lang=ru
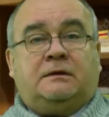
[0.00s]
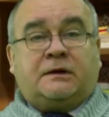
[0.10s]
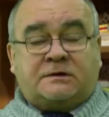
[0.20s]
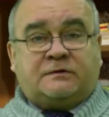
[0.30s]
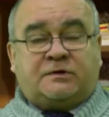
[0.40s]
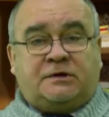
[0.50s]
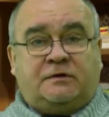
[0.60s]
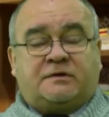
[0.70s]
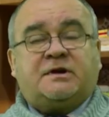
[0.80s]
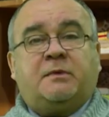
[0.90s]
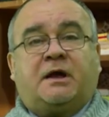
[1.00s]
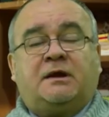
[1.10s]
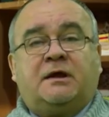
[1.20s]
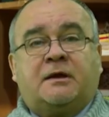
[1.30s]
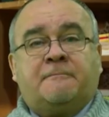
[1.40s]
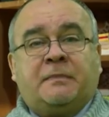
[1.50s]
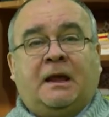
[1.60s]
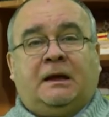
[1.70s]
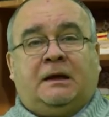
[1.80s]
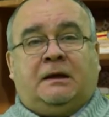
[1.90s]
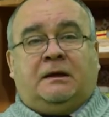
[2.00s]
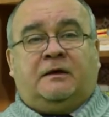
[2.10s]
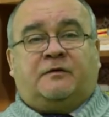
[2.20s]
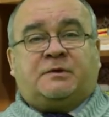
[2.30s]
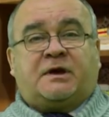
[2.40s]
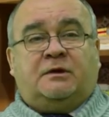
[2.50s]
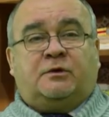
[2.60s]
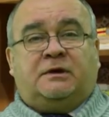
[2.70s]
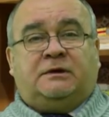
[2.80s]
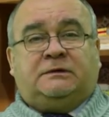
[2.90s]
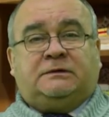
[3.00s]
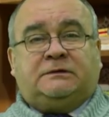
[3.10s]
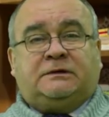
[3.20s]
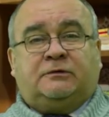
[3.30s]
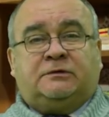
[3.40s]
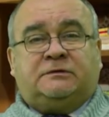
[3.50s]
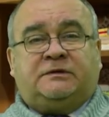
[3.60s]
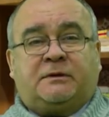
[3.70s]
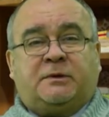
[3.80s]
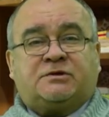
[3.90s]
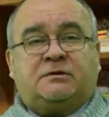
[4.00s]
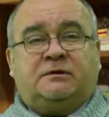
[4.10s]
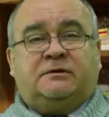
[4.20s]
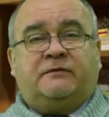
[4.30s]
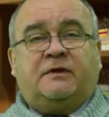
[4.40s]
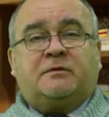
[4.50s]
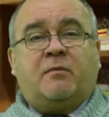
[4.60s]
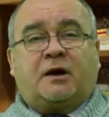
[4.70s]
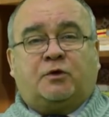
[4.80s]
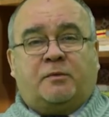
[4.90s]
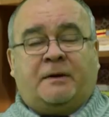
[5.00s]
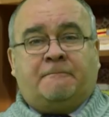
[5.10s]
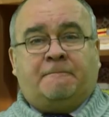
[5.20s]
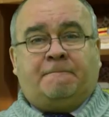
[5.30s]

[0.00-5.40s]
Здравствуйте, уважаемые коллеги. Есть в психологии такой термин, что ли, эффект Барнума.